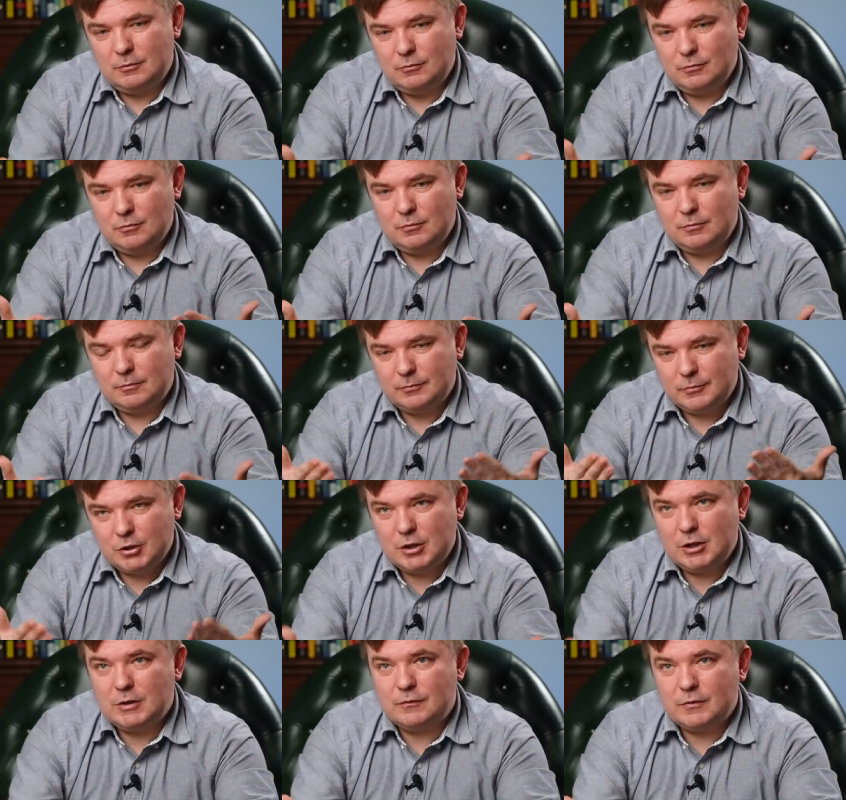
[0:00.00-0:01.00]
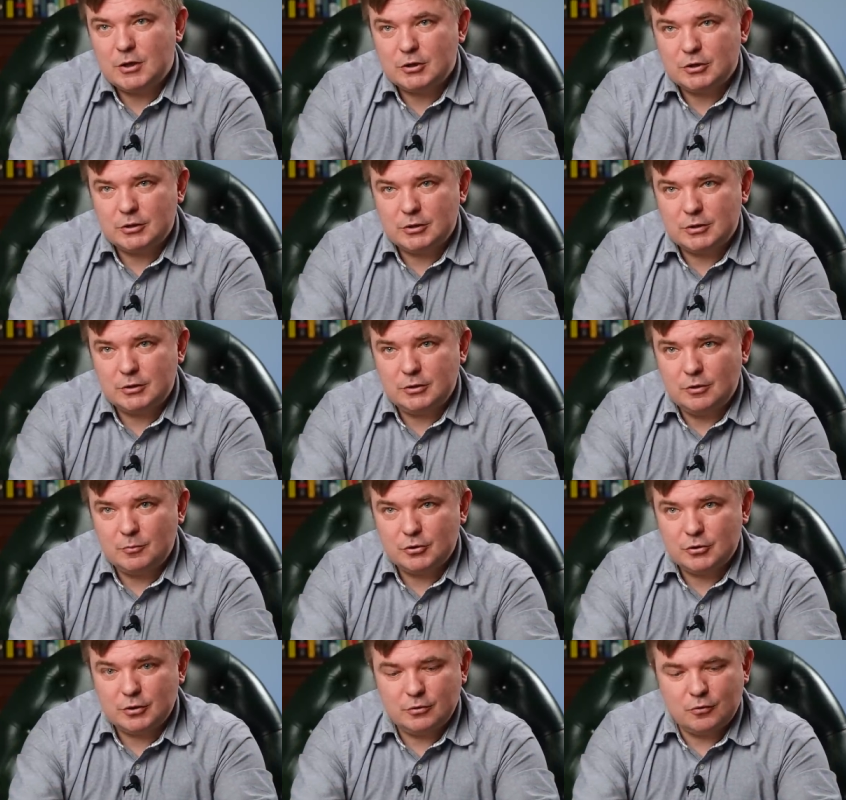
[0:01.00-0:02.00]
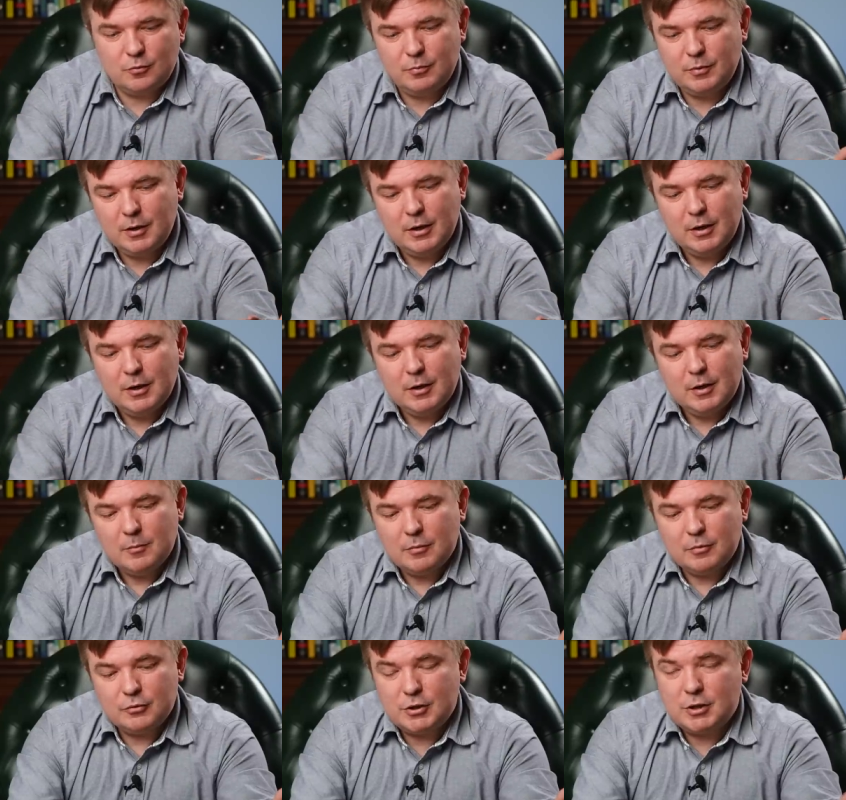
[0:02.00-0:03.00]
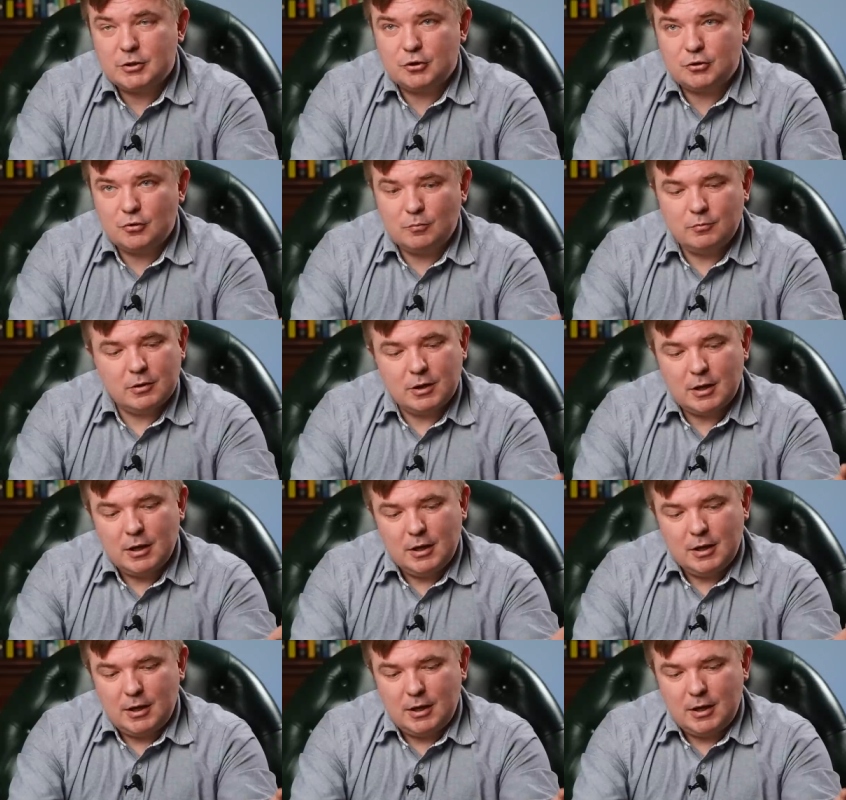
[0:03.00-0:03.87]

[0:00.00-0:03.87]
у членов нашей съемочной группы, получается, что было?